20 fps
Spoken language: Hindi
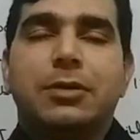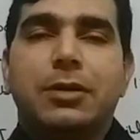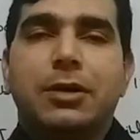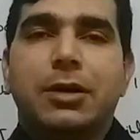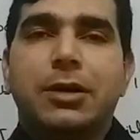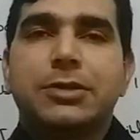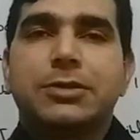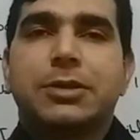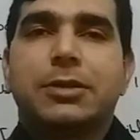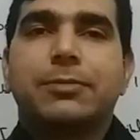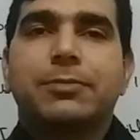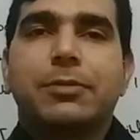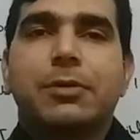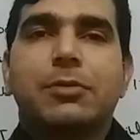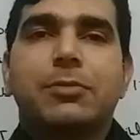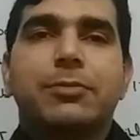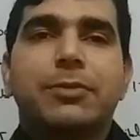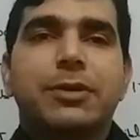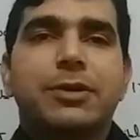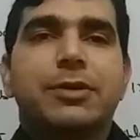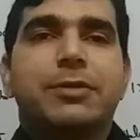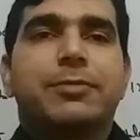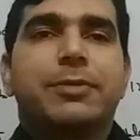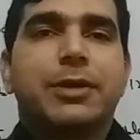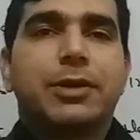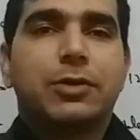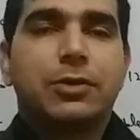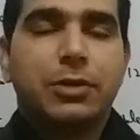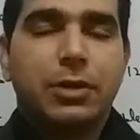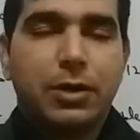लॉज ऑफ प्रोबेबिलिटी
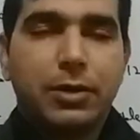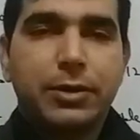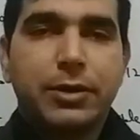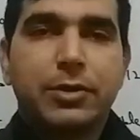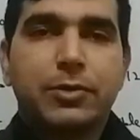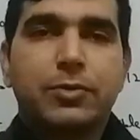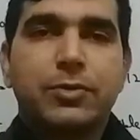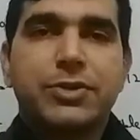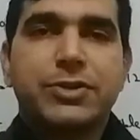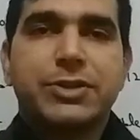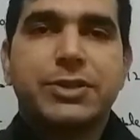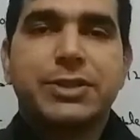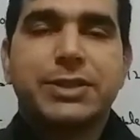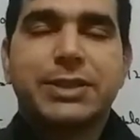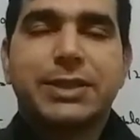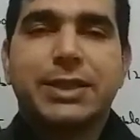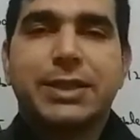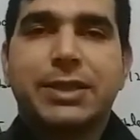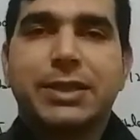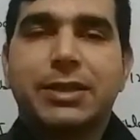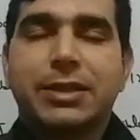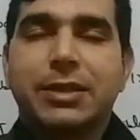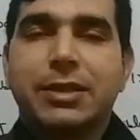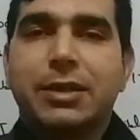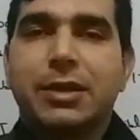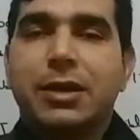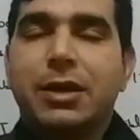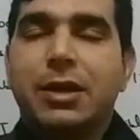पे अदर क्वेश्चंस करेंगे